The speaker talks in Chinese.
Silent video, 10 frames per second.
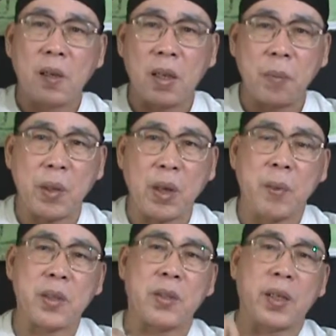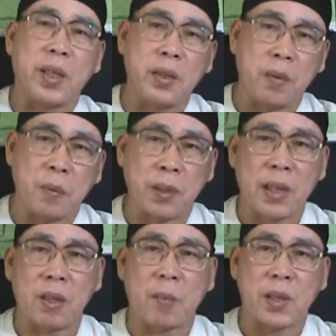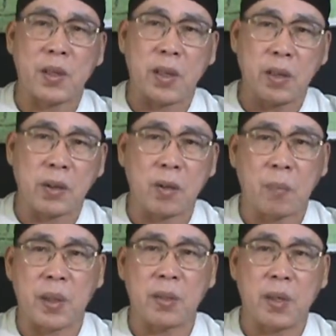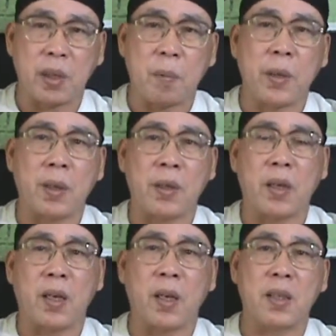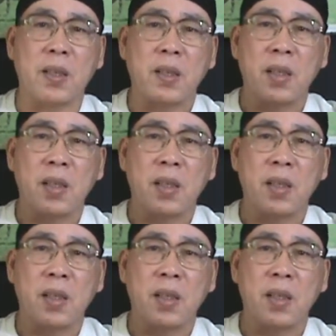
呃，梅花扳手也可以用，开口扳手也可以用，套筒扳手也可以，没那个